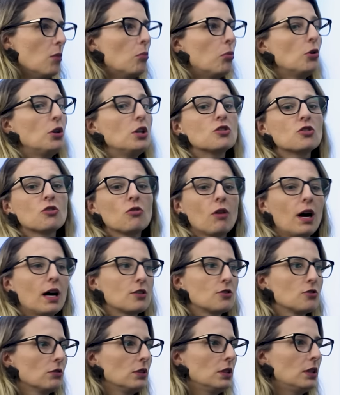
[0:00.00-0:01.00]
Por isso que o
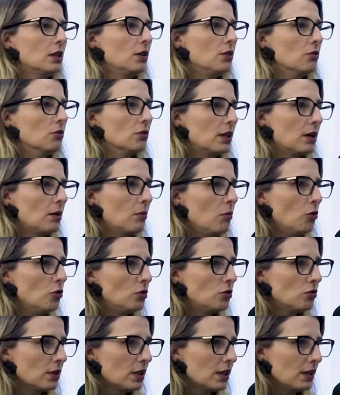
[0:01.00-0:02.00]
rádio no interior é
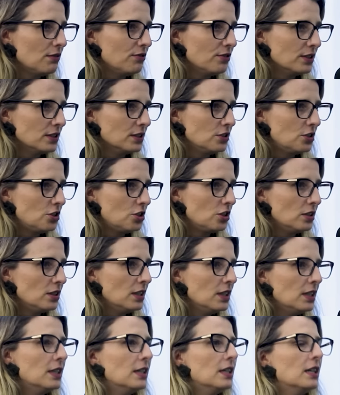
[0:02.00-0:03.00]
muito relevante
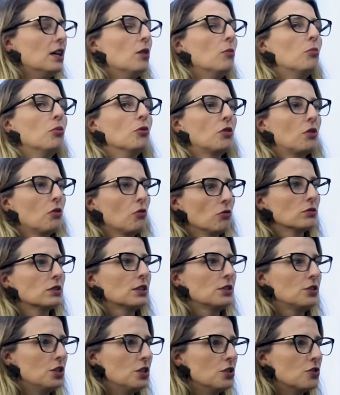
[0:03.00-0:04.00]
por
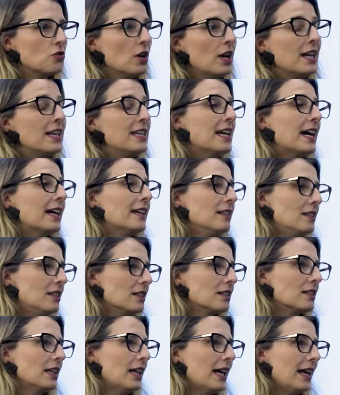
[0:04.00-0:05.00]
conta disso. E a
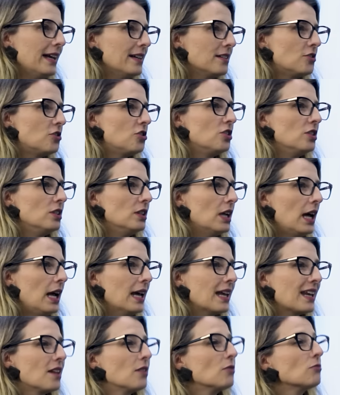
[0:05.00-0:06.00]
internet,
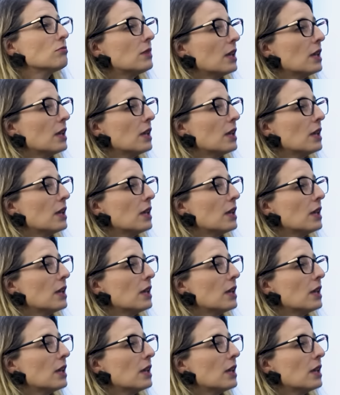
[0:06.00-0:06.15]
ela não